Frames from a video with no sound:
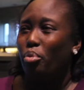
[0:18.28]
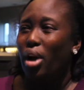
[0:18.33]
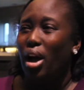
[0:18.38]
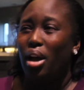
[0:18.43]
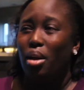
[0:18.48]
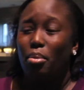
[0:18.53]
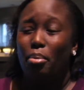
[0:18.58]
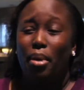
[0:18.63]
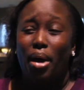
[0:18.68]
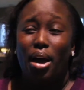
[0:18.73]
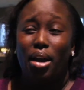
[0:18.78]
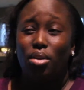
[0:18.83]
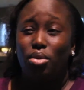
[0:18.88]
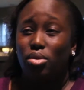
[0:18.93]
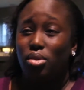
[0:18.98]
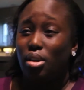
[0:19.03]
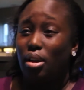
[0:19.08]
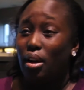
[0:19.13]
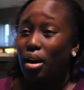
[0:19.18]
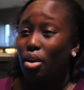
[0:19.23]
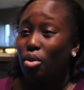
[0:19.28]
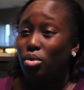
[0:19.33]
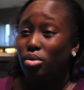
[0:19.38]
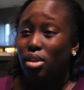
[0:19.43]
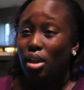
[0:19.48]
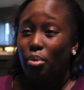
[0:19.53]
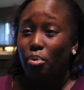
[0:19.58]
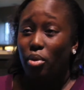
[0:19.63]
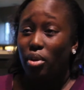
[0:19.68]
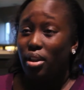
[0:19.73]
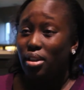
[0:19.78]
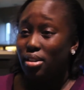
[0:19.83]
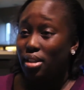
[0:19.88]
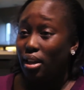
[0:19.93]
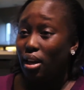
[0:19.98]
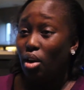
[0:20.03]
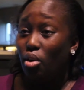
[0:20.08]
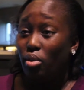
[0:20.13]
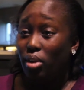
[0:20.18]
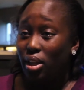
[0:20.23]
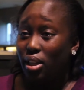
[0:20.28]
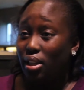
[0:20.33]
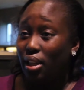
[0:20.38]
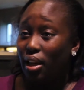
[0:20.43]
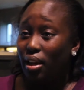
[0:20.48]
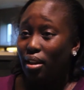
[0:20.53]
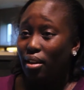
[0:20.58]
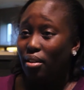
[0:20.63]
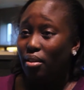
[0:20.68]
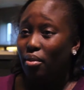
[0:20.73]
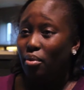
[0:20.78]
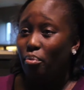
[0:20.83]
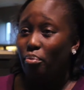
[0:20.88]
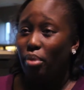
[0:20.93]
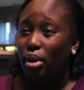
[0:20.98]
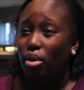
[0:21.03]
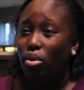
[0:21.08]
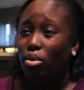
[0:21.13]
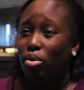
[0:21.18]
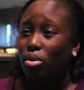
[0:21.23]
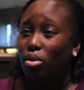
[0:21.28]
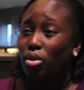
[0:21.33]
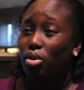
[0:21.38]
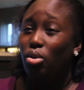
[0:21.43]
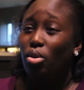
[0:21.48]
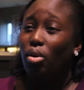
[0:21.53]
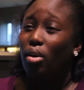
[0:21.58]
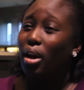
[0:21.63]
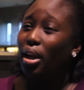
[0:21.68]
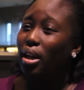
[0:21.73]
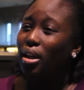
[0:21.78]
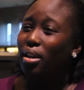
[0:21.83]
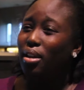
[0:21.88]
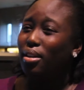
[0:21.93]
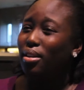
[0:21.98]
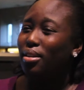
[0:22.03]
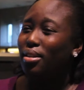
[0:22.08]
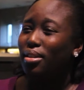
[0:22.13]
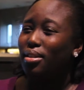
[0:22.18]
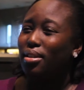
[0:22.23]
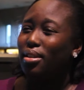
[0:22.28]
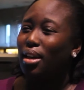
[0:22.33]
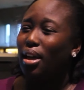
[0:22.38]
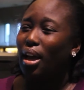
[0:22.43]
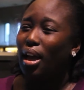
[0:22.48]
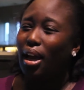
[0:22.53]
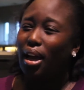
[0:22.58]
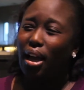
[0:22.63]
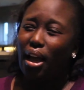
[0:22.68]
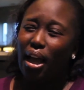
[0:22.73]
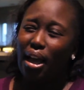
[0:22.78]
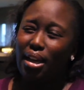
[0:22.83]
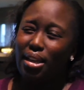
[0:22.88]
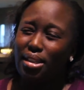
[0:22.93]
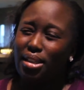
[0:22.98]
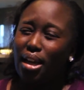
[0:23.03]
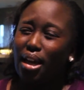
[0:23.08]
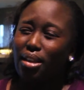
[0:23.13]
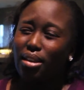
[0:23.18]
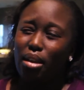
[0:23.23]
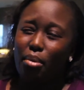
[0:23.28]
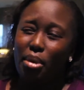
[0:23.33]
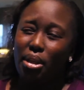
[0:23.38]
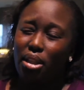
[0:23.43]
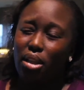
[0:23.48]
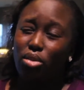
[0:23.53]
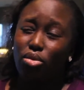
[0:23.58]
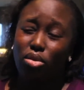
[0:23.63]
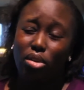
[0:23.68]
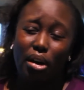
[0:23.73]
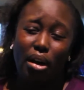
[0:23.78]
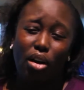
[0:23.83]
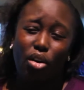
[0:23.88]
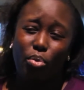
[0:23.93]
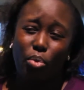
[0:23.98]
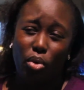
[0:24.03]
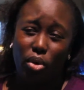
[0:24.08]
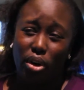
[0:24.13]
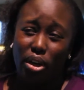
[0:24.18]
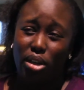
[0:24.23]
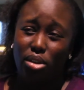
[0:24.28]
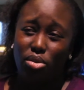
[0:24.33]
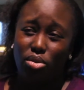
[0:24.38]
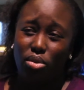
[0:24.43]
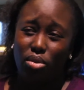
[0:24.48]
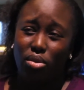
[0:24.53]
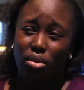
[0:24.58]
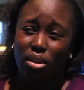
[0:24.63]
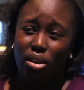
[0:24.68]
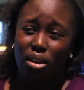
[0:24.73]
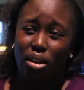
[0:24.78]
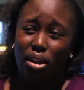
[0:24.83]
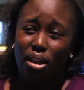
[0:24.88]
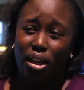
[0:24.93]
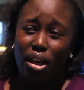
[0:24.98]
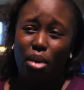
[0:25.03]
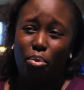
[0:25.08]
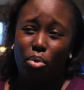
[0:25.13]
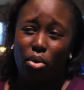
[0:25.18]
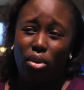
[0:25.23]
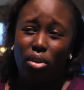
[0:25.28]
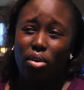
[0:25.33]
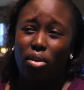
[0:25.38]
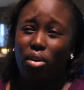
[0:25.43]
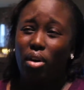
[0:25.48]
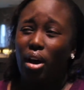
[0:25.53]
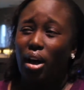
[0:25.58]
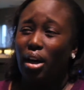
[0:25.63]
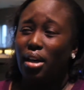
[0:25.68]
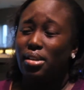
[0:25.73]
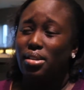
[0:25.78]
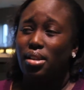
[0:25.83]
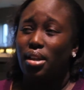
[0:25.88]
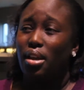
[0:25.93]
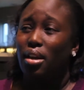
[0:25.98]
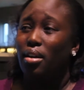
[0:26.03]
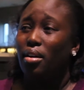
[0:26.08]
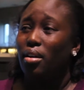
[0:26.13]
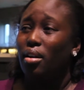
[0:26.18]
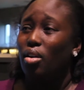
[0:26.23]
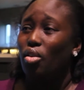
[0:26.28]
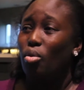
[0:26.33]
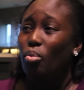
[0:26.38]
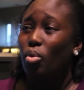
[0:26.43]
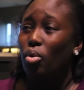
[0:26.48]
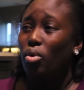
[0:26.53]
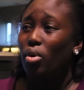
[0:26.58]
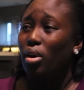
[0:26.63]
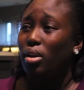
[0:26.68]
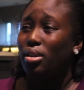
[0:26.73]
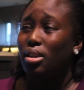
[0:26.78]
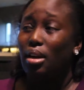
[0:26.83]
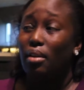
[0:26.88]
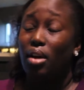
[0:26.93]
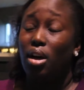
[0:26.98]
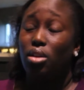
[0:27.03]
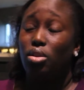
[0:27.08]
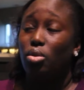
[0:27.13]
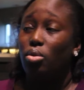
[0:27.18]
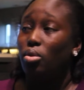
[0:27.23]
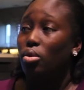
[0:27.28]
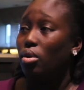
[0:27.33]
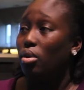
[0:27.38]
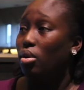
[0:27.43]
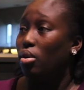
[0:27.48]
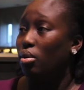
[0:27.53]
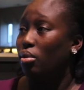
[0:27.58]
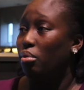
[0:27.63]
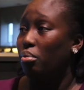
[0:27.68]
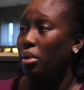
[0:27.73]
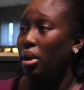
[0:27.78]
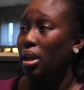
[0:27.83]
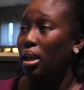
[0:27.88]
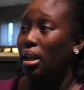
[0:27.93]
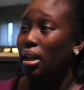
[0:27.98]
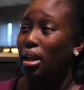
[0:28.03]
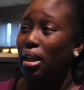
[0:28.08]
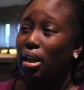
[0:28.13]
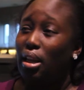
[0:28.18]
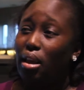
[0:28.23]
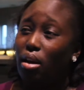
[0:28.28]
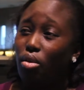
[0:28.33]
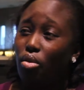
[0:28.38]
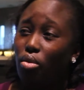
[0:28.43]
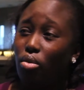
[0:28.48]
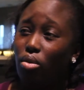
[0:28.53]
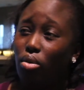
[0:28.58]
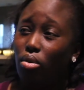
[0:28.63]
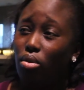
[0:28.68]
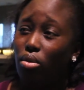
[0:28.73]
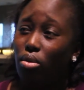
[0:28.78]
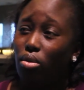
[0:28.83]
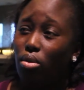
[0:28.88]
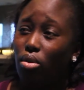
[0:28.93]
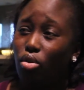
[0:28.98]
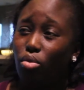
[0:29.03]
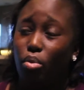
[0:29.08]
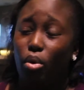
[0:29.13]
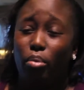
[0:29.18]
hay varios trabajos que puedo hacer ahorita, pero no hay exactamente un trabajo por eso que puedo hacer como trabajando en línea con los